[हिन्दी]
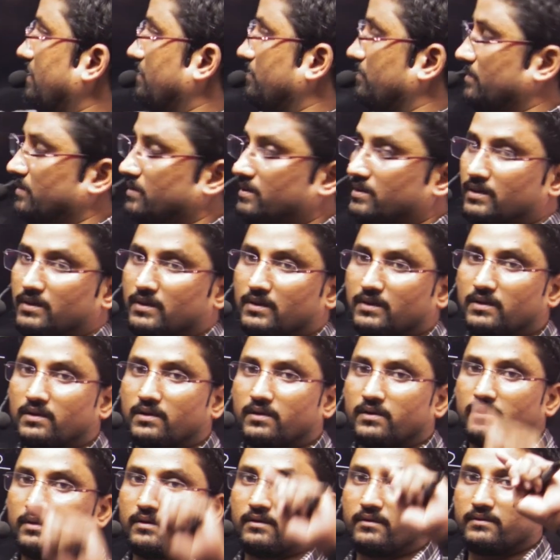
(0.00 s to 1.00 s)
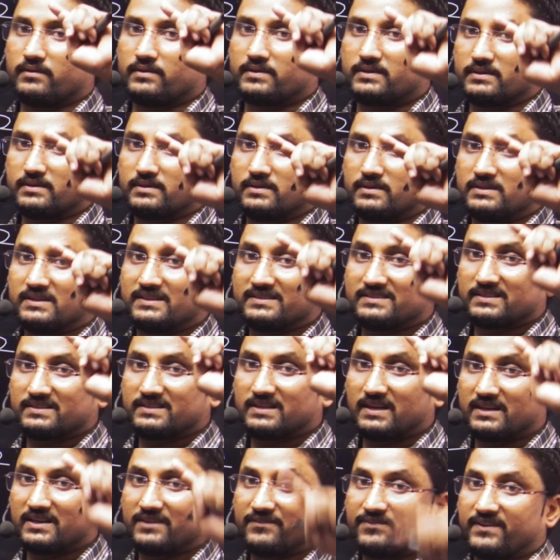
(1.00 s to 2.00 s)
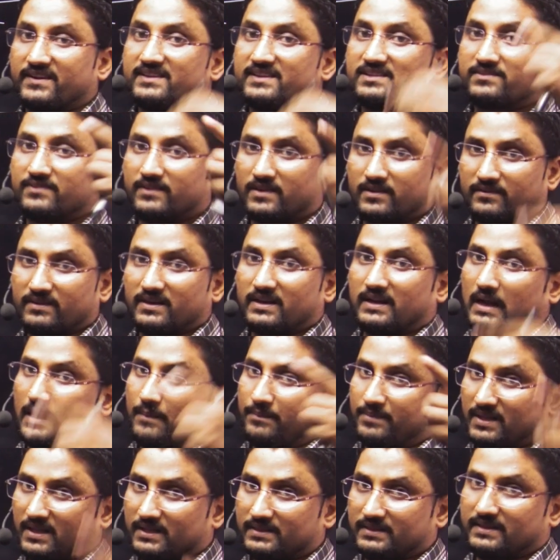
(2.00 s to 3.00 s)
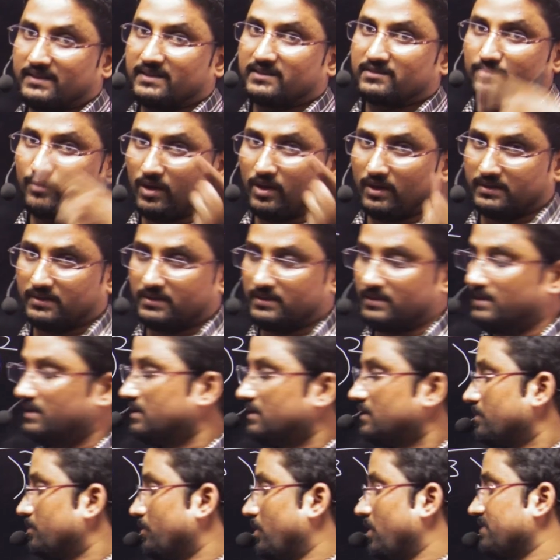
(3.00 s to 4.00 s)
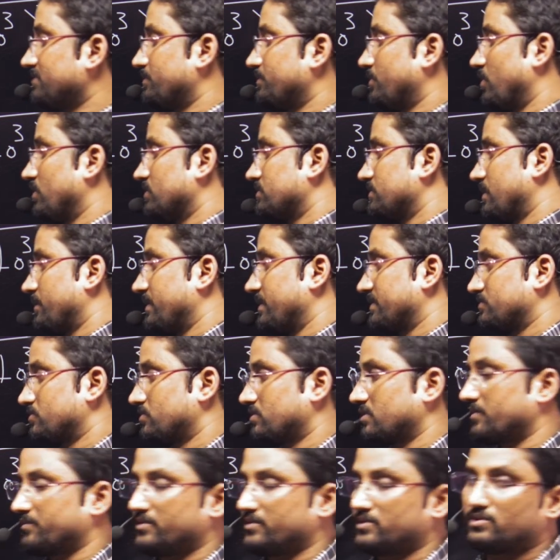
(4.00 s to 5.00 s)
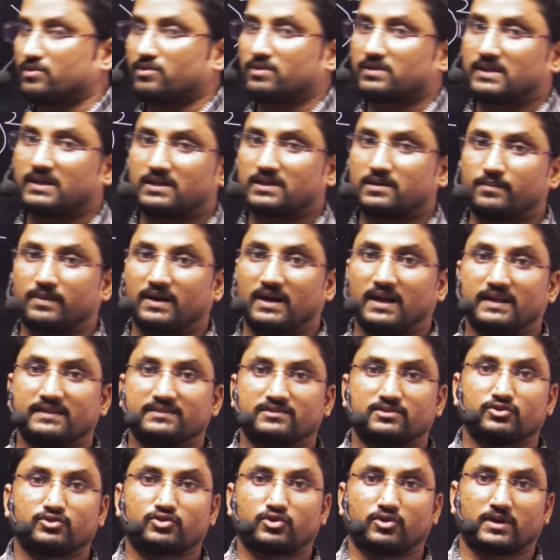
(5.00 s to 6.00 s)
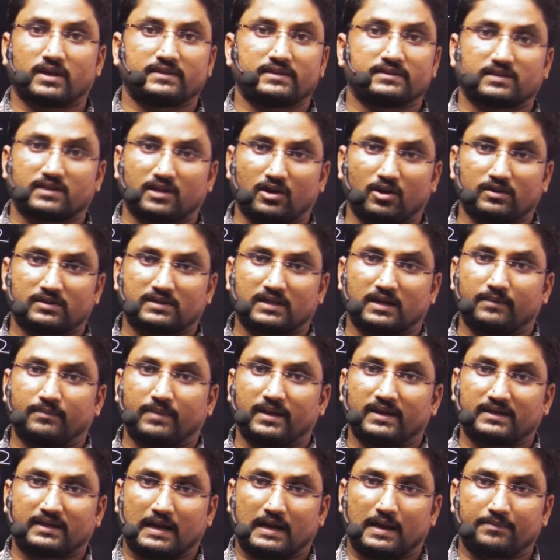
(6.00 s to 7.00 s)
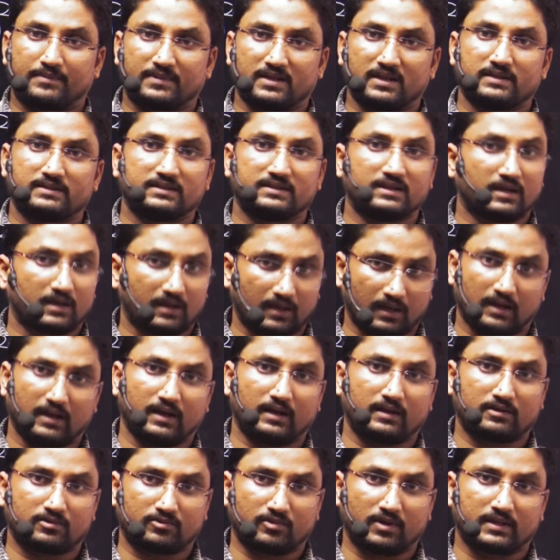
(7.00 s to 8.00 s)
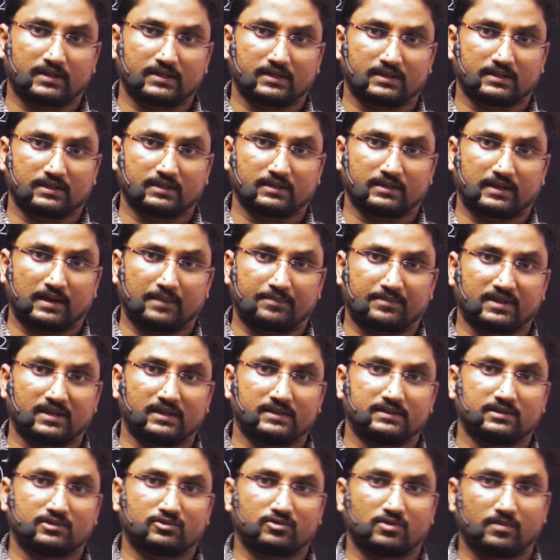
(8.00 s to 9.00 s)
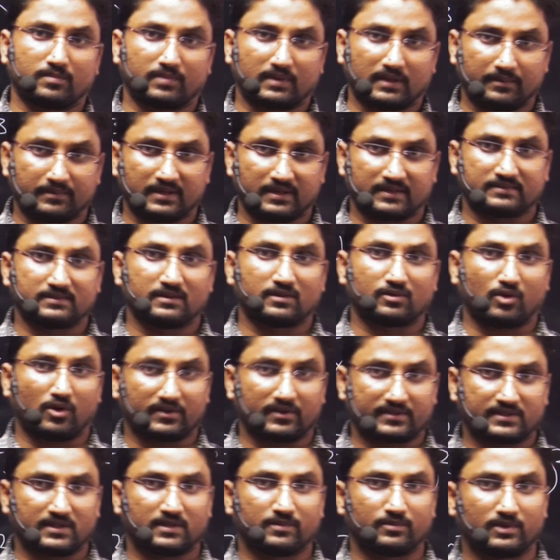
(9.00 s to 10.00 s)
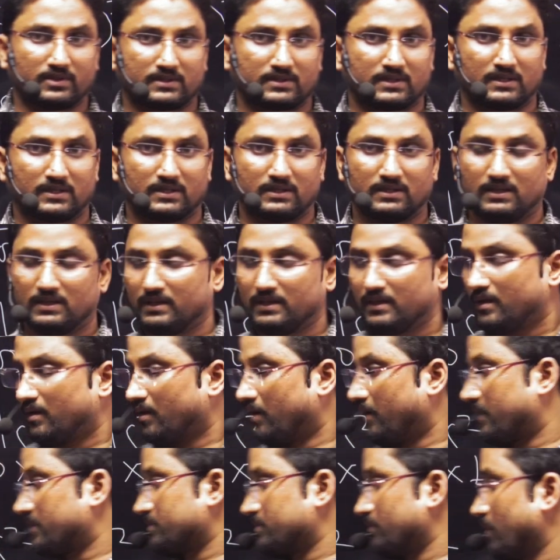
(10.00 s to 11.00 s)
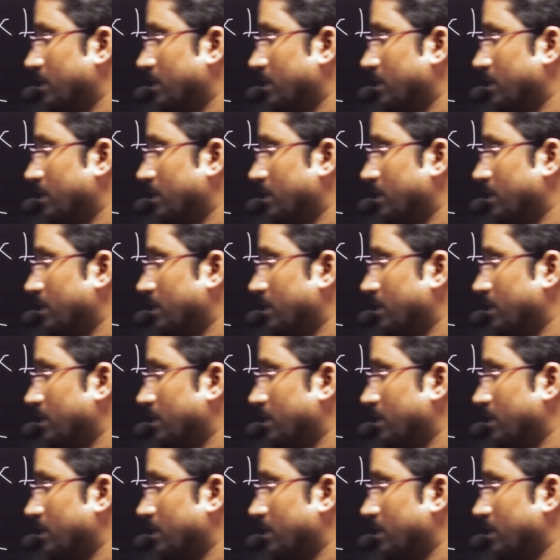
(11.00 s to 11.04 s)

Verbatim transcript: है दिस इज द डिफरेंस बिटवीन कैपिटल जी एंड स्मॉल जी बहुत बहुत बार बच्चों को कन्फ्यूजन होता है कि बड़ा जी और छोटा जी क्या होता है भाई कैपिटल जी एक अलग क्वांटिटी है कैपिटल जी को हम ग्रेविटेशनल कांस्टेंट बोलते हैं और स्मॉल